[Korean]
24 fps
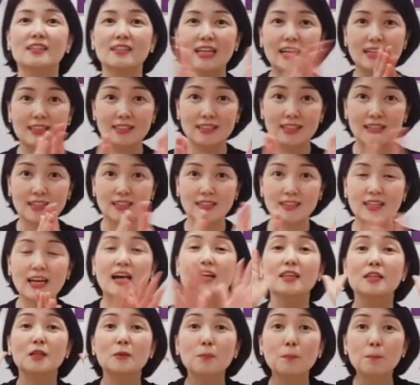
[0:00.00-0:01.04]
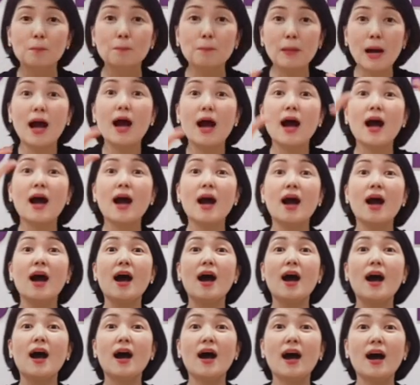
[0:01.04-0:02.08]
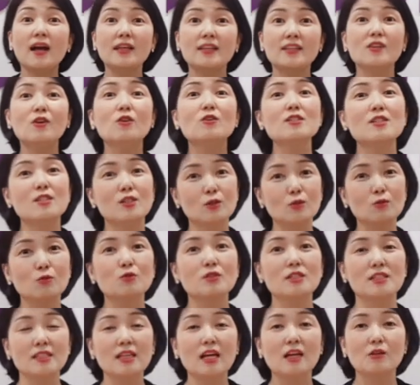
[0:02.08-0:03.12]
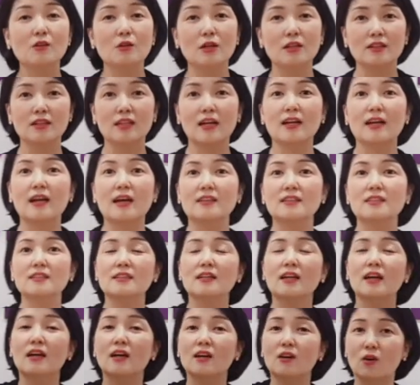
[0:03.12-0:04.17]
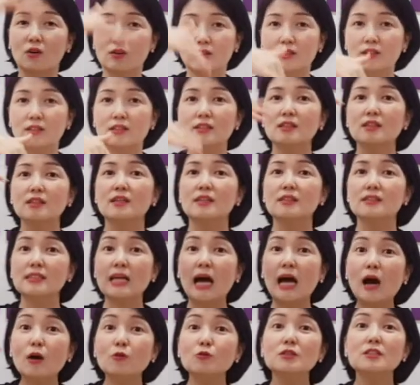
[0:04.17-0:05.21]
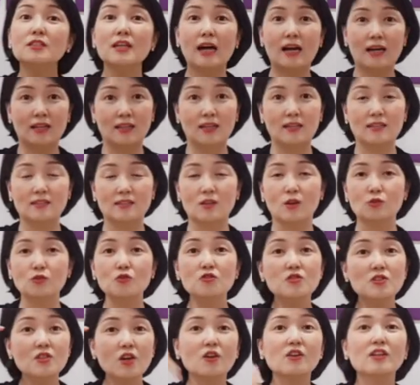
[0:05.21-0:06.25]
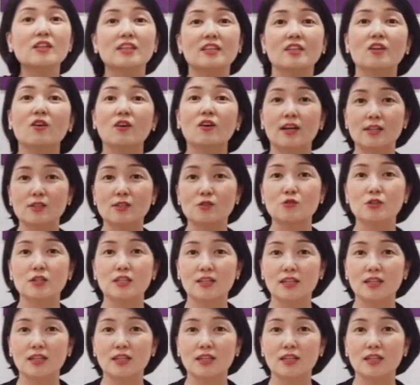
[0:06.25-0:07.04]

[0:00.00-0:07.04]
딴딴딴 빵 이때는 이런 식으로 진행됐다라는 것들을 사운드 안에서 순서를 기억할